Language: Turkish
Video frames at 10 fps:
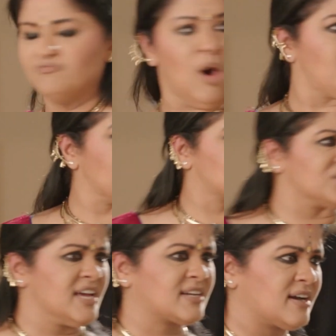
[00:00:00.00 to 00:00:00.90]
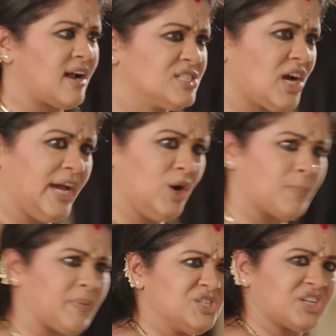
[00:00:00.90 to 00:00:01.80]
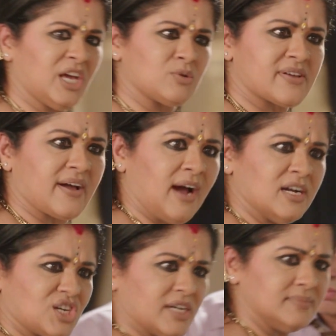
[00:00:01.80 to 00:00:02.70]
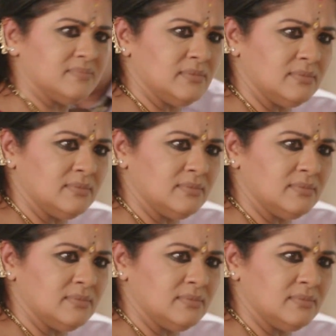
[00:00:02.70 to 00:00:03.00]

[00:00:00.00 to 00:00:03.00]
O Pançnir krallığının ve buranın biri.